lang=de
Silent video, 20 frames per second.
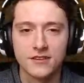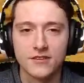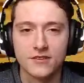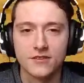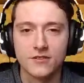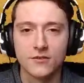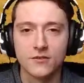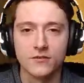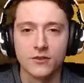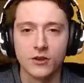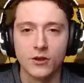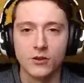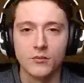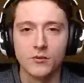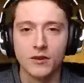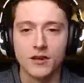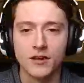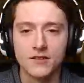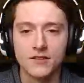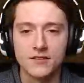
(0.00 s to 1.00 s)
So, wir kommen
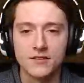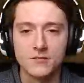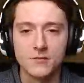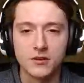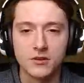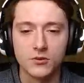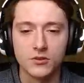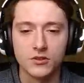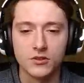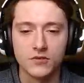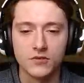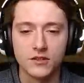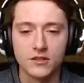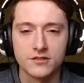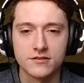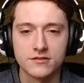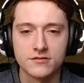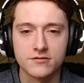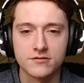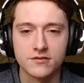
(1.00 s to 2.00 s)
ja jetzt nicht mehr durch, weil
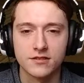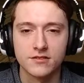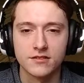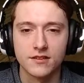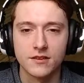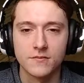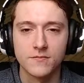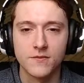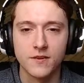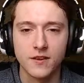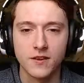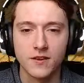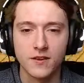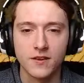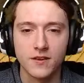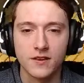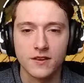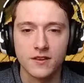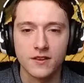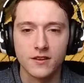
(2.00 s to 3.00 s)
das ist ja im Weg.
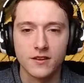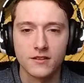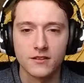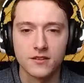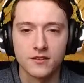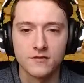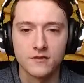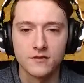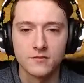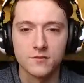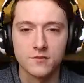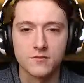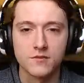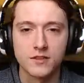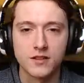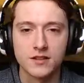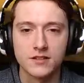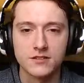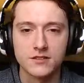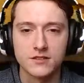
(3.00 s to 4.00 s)
Das heißt, was müssen wir
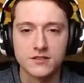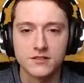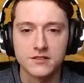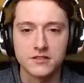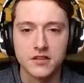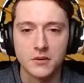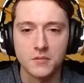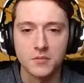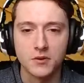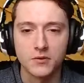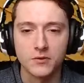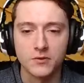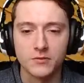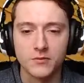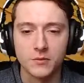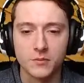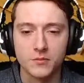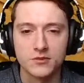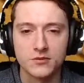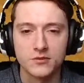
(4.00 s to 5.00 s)
tatsächlich abbauen?
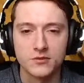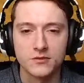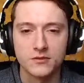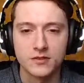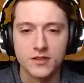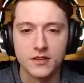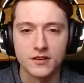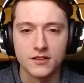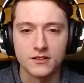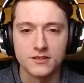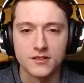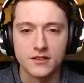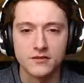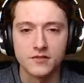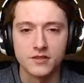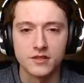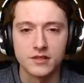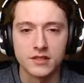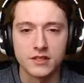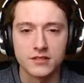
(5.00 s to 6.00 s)
Wir müssen uns was anderes
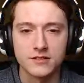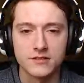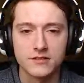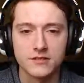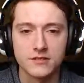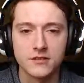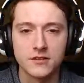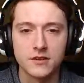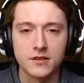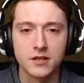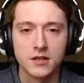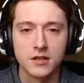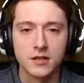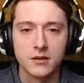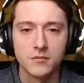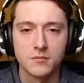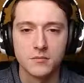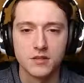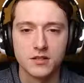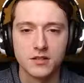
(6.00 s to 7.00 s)
einfallen lassen.
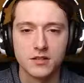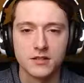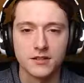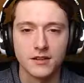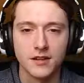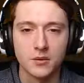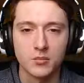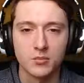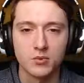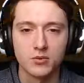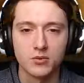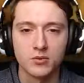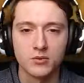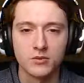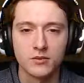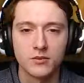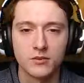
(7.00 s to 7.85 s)
Mit der Treppe.